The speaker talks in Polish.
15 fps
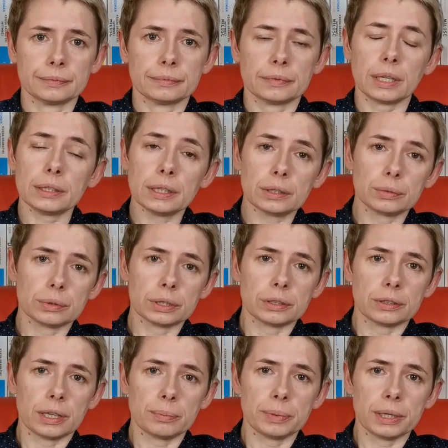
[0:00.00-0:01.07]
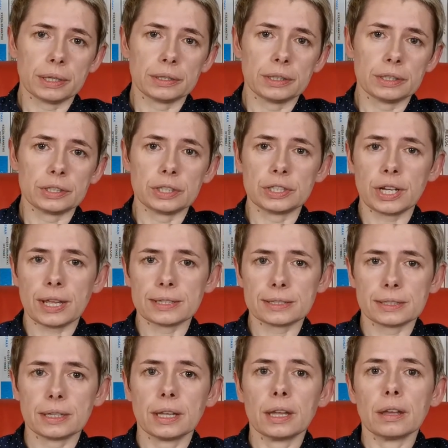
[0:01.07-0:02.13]
Dla niektórych to najpiękniejszy czas,
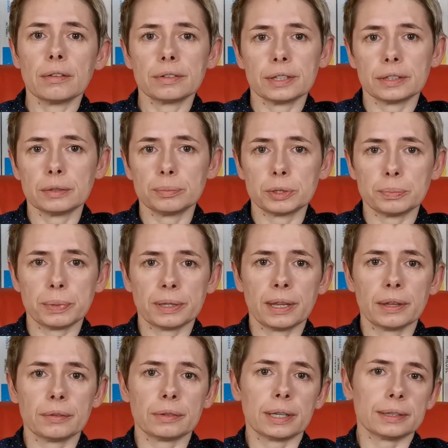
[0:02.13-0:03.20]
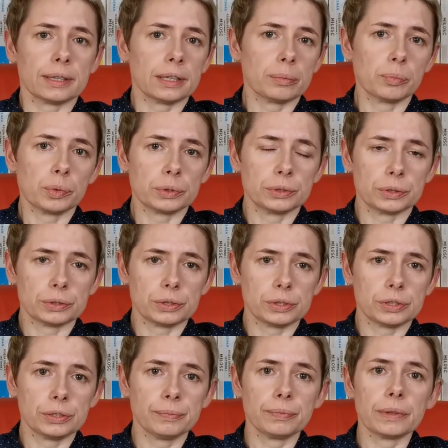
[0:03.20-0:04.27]
wtedy przypadają lata ich
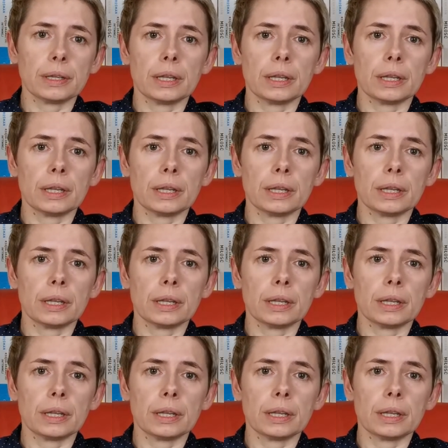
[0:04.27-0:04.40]
młodości,